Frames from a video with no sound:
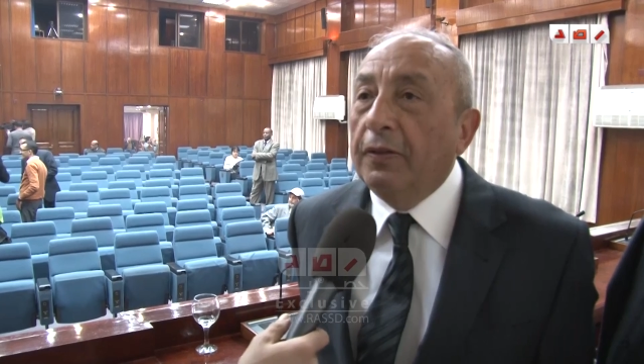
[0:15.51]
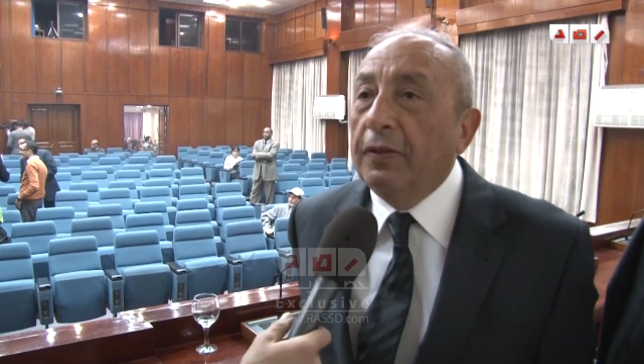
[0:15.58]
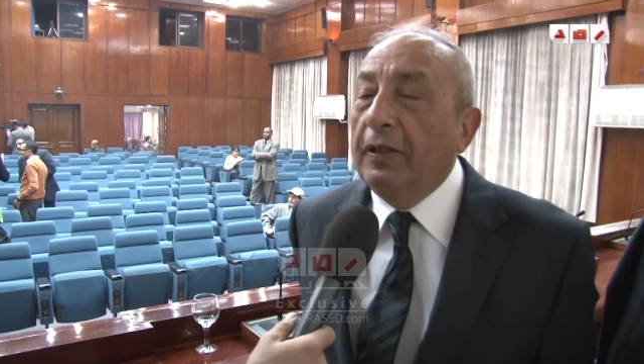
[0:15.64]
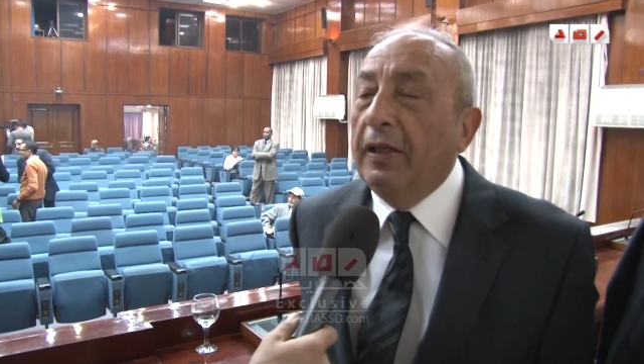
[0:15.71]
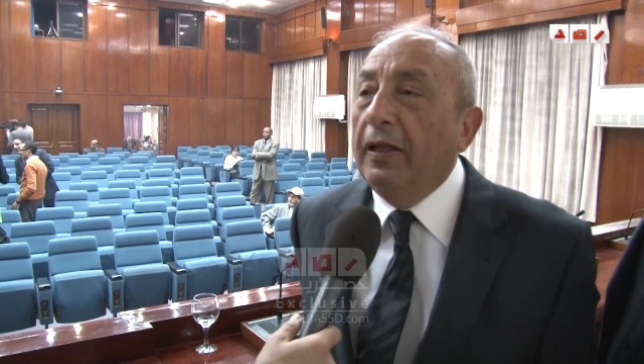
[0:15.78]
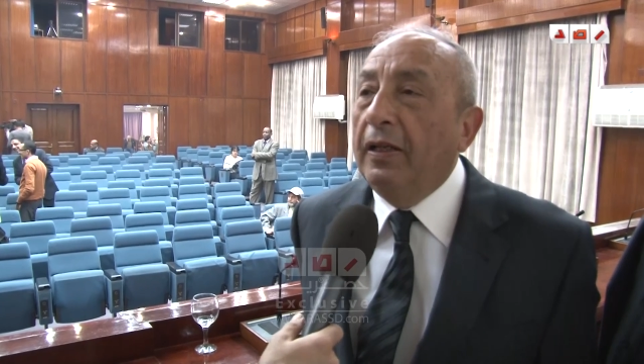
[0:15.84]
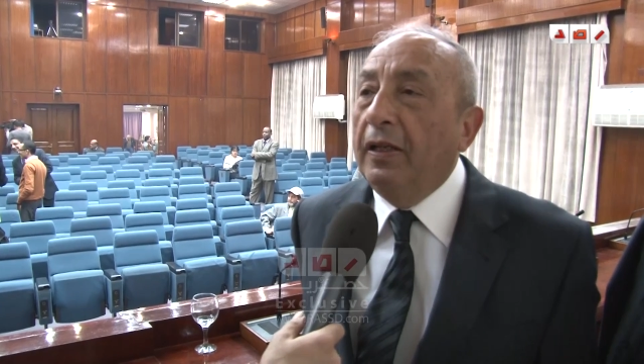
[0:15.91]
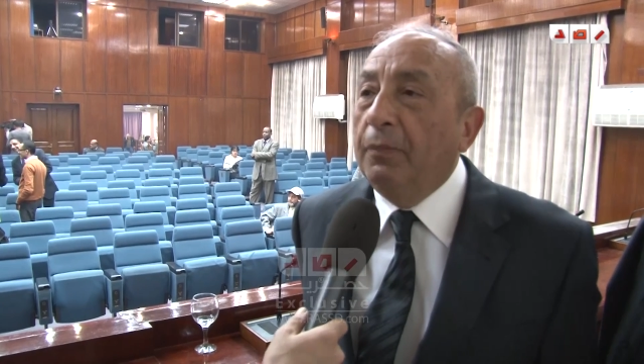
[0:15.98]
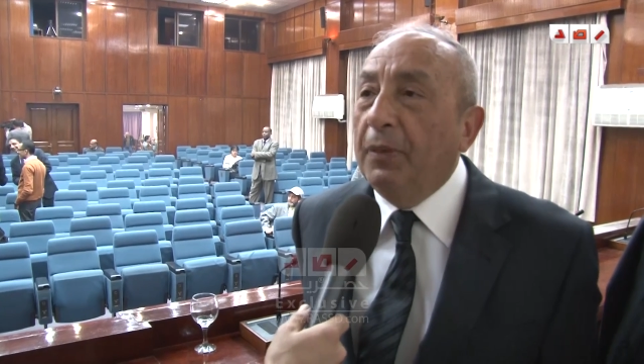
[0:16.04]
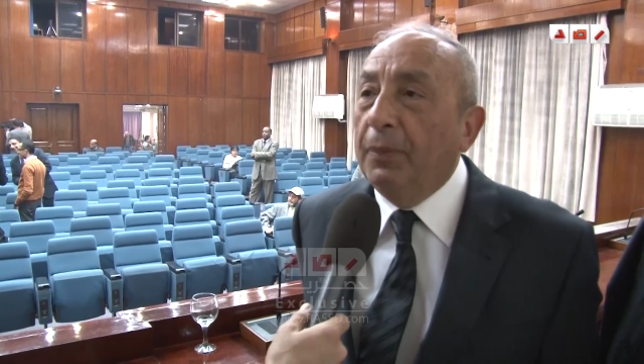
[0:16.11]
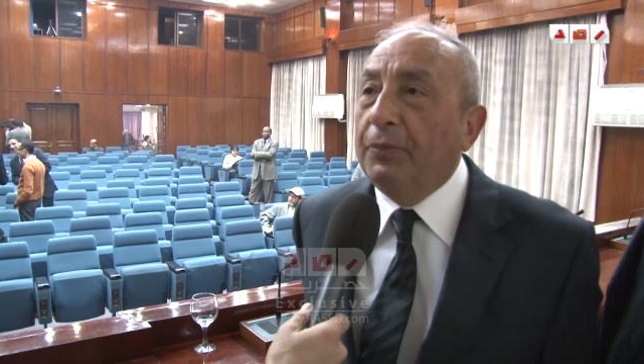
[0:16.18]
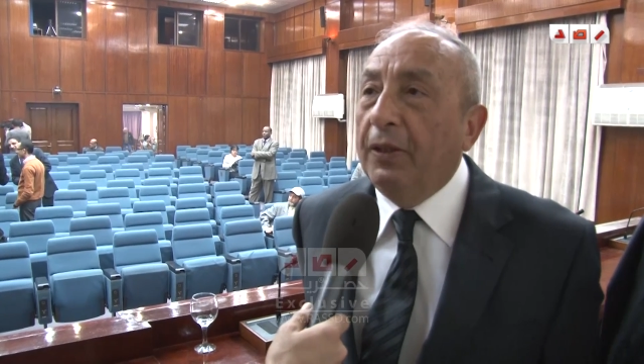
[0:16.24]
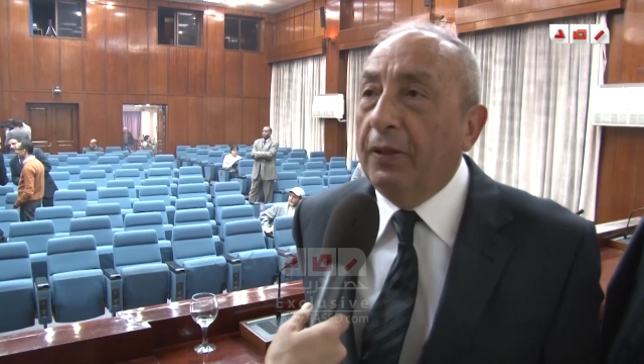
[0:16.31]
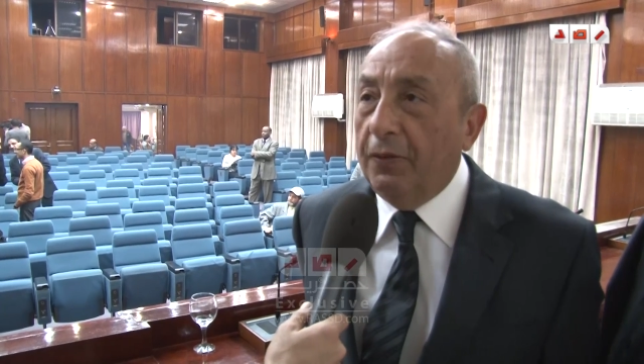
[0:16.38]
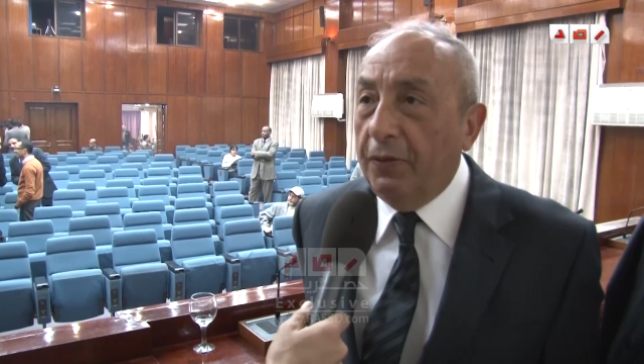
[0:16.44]
ده
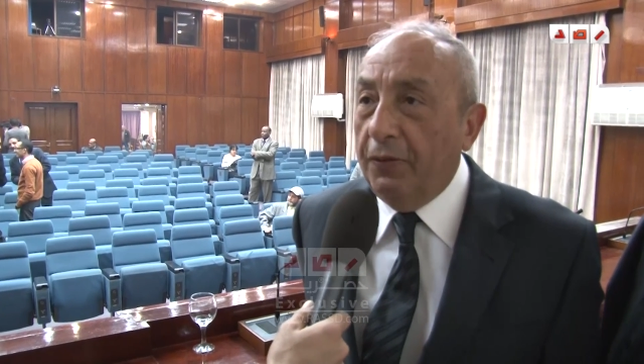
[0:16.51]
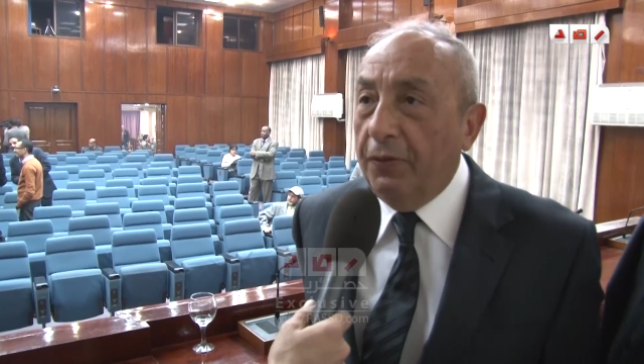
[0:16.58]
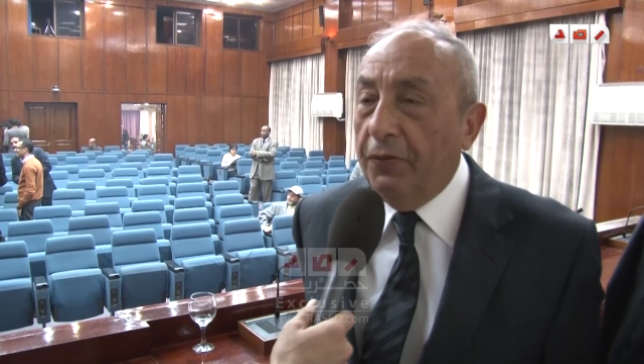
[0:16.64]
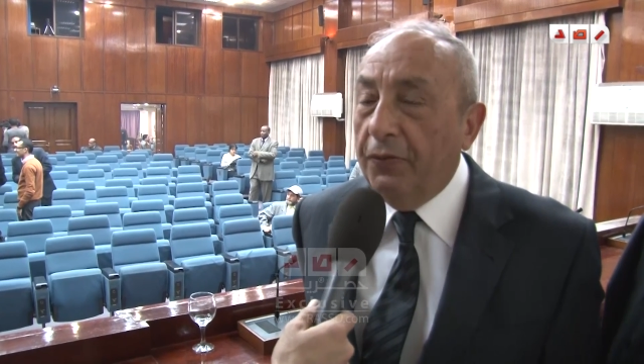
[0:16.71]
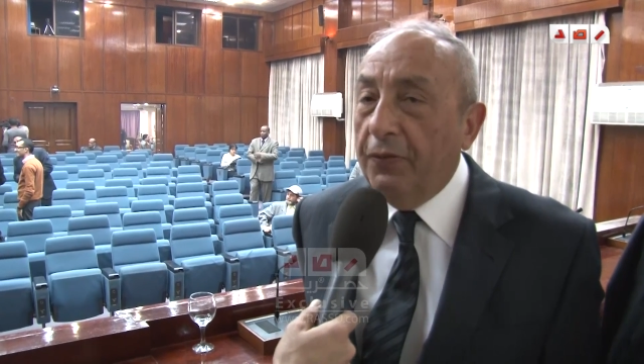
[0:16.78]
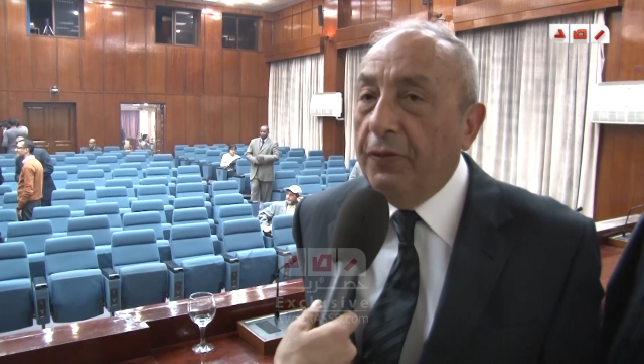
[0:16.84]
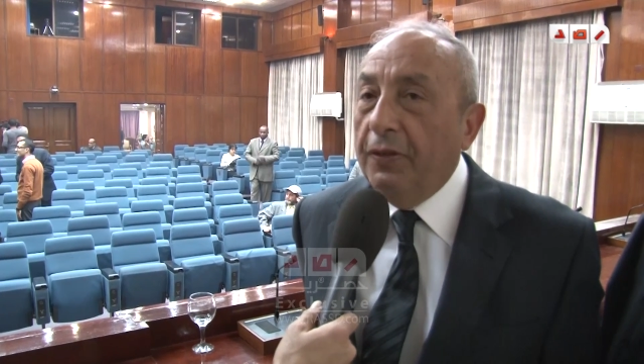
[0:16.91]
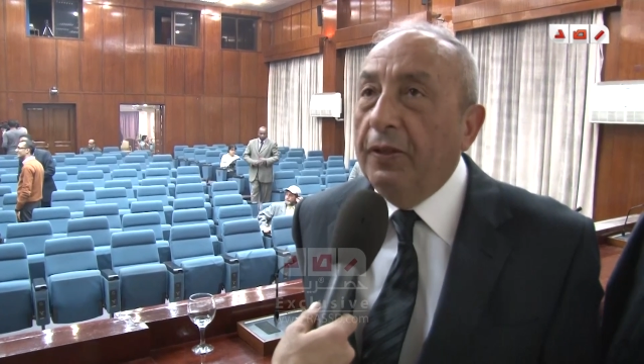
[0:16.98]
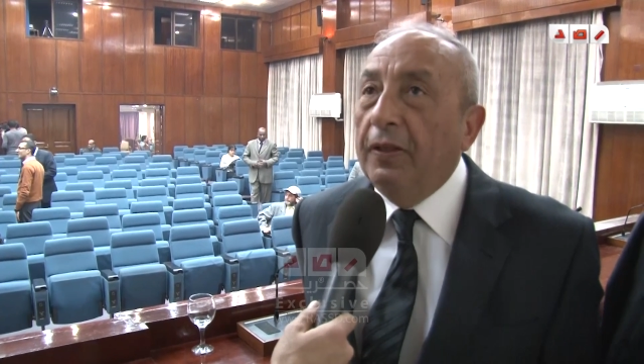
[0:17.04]
المبدأ الرئيسي